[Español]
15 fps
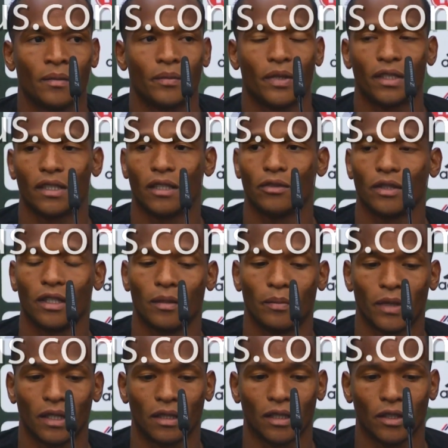Pensando en el
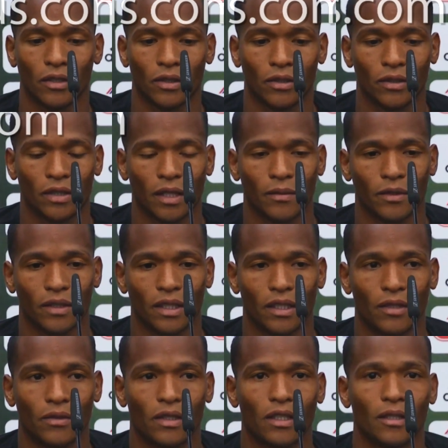partido, ¿no? sabemos de
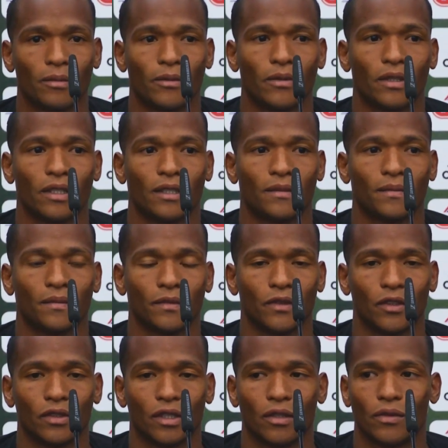que un equipo que
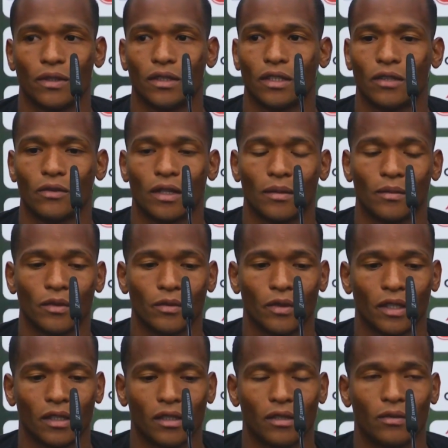no se encuentra en una muy
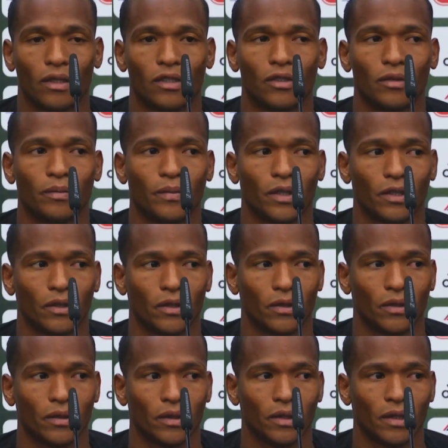buena situación, pero
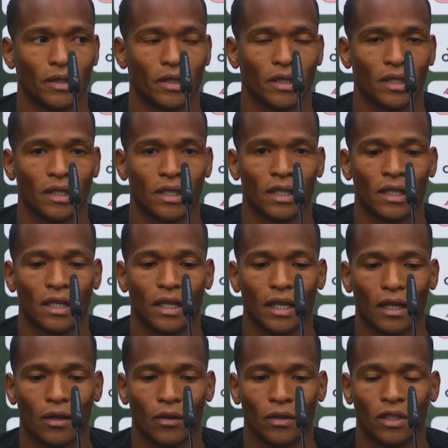
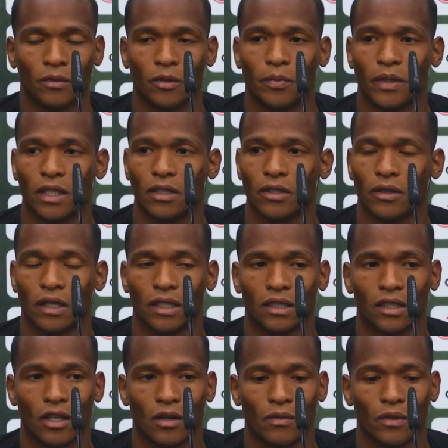en los últimos partidos han
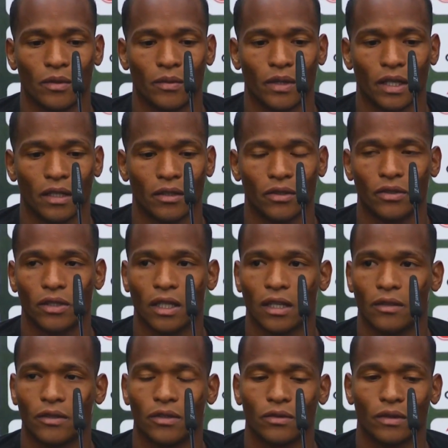estado muy bien, ¿no? se le ha
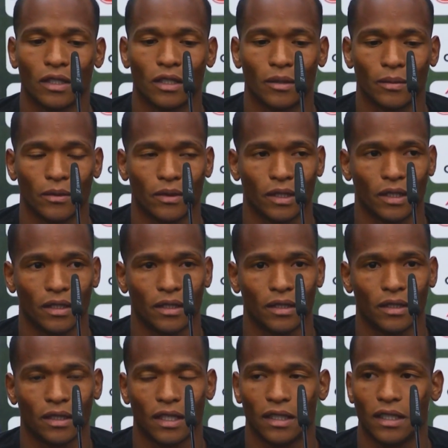visto un equipo que,
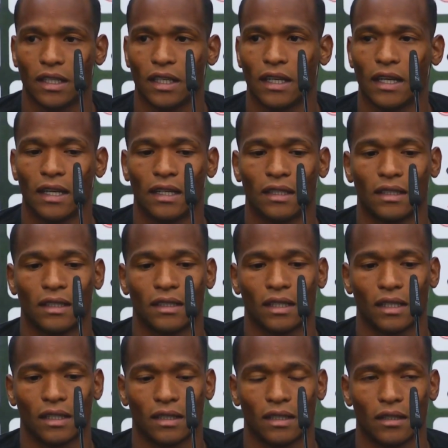que tiene ganas de
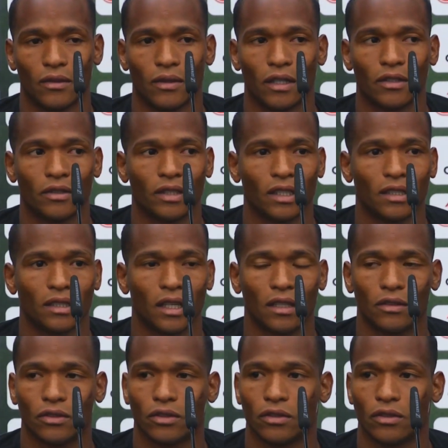salir del lugar donde está,
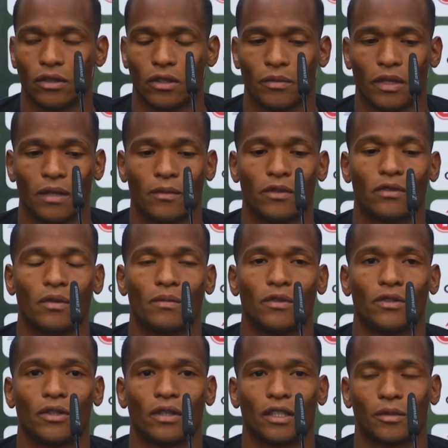nosotros lo miramos con
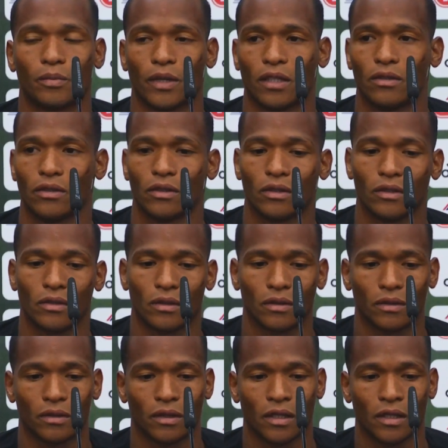mucho respeto, ¿no? Con,